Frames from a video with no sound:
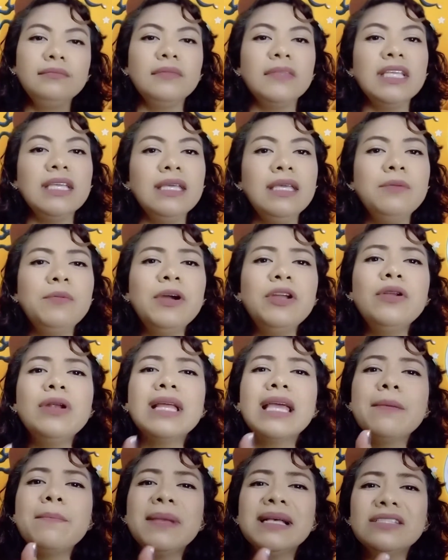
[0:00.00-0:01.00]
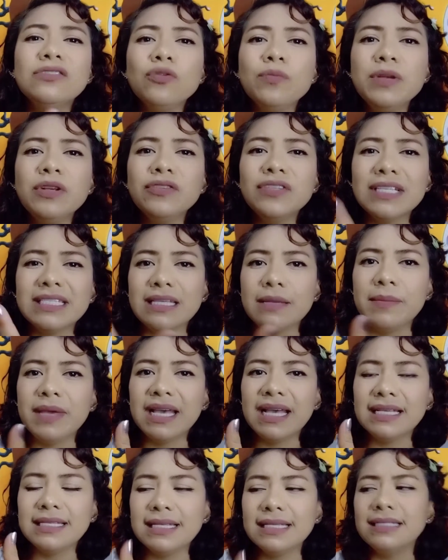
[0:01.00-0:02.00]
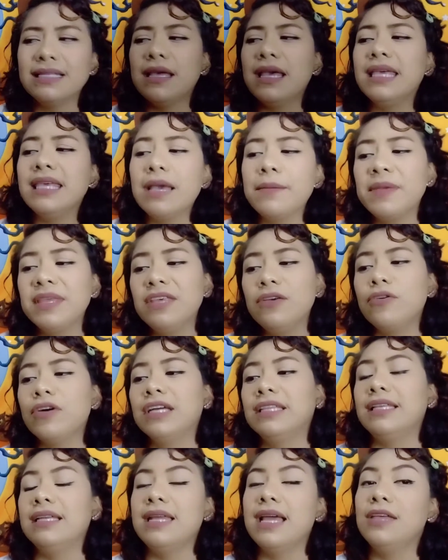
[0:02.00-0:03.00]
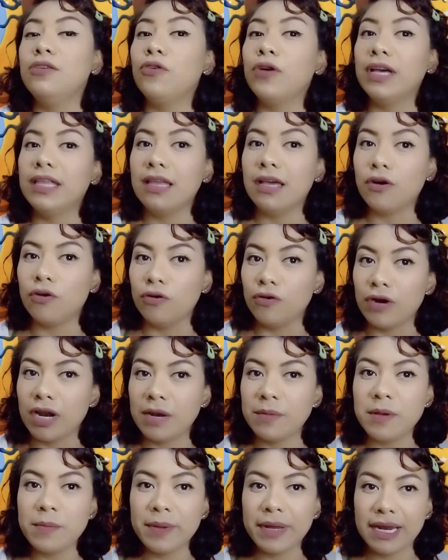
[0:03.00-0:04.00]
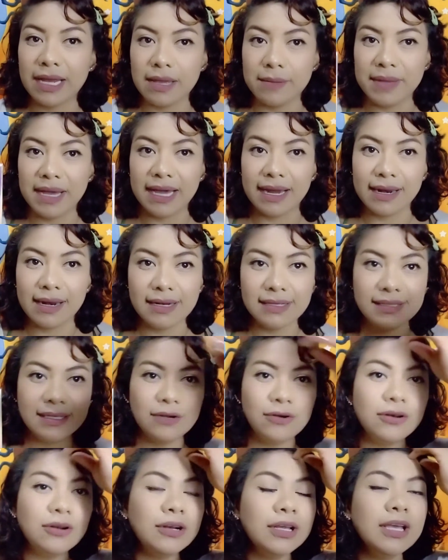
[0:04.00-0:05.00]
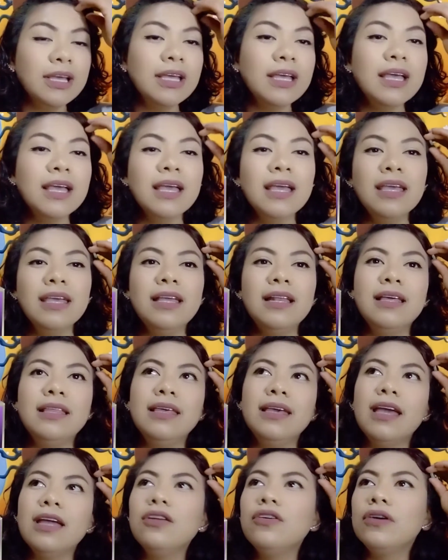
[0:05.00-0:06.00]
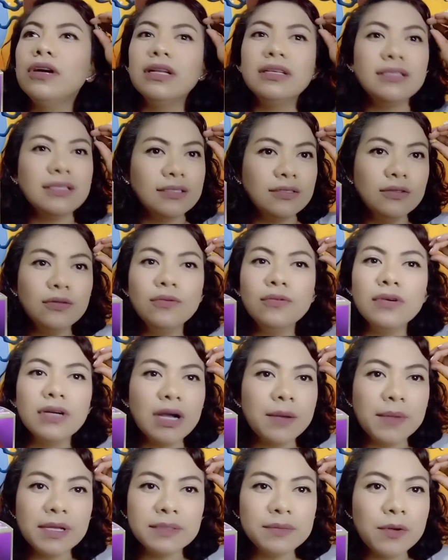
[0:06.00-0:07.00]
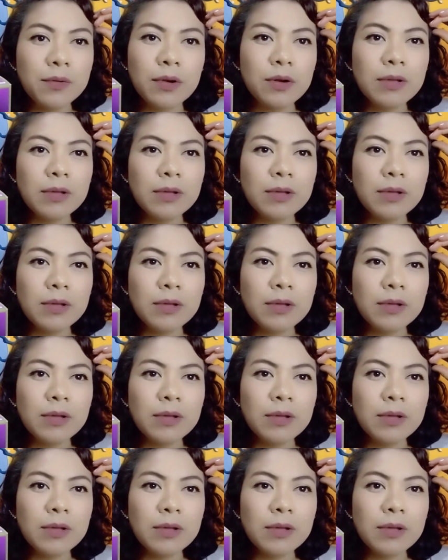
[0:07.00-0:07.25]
Y bueno, el que más o menos se asemeja es este. Ella me dijo que tenía yo que decolorarme para que me agarrara este color. Y le dije, no, gracias, nunca más me vuelvo a